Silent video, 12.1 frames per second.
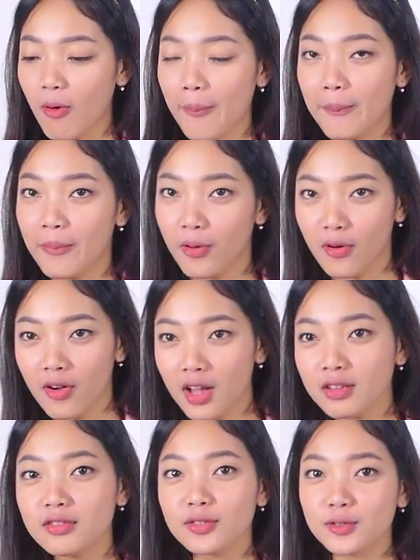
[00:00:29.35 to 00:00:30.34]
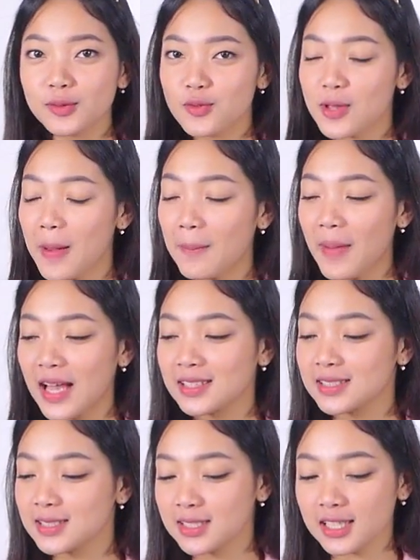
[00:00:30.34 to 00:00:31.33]
kompor, terus punya
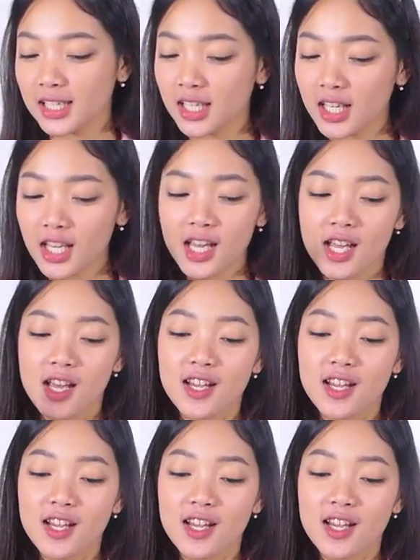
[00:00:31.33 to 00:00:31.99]
panci,